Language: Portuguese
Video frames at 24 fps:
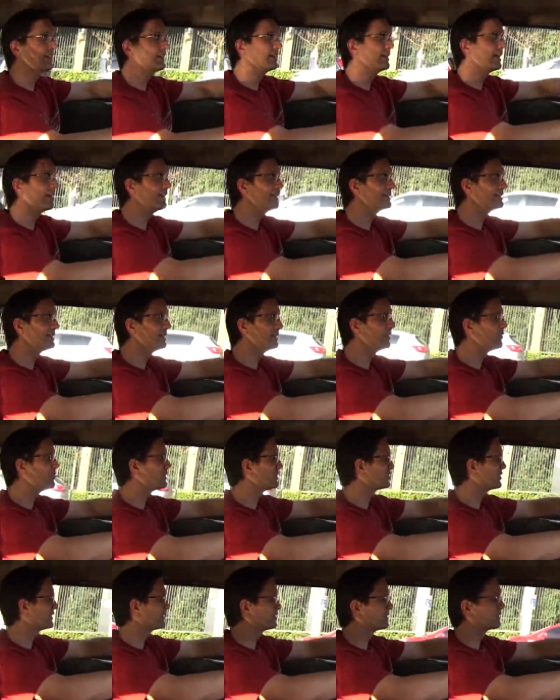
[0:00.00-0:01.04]
E aí sim
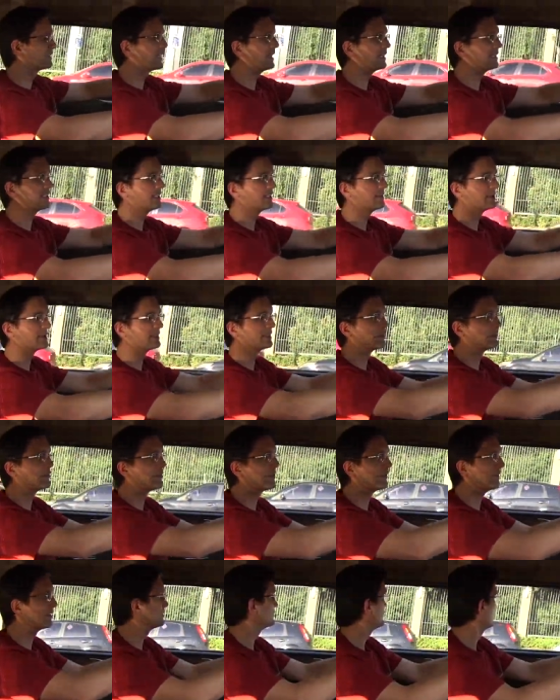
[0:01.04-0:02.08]
começou a se usar a transmissão
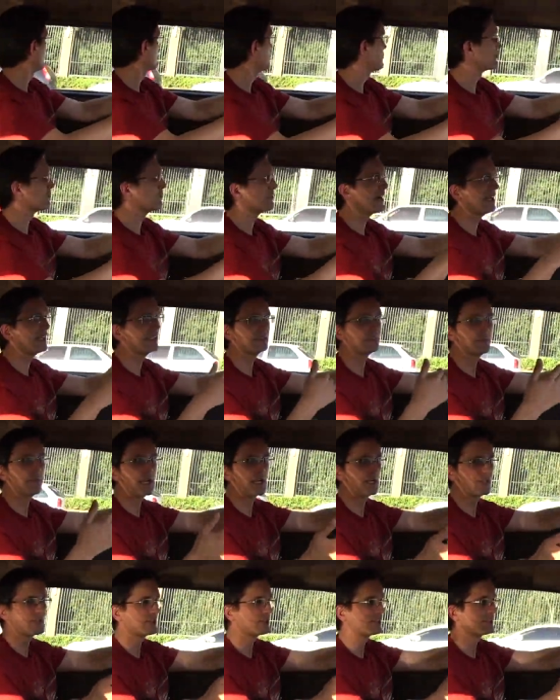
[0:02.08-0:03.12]
convencional, com mais
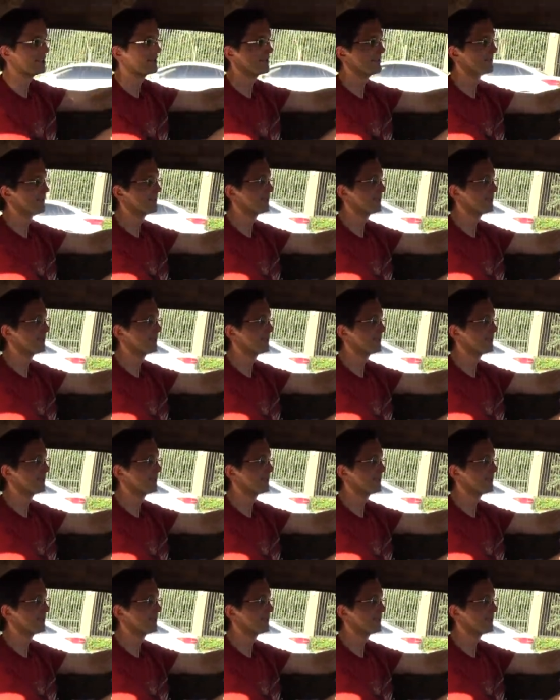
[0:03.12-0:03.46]
marchas.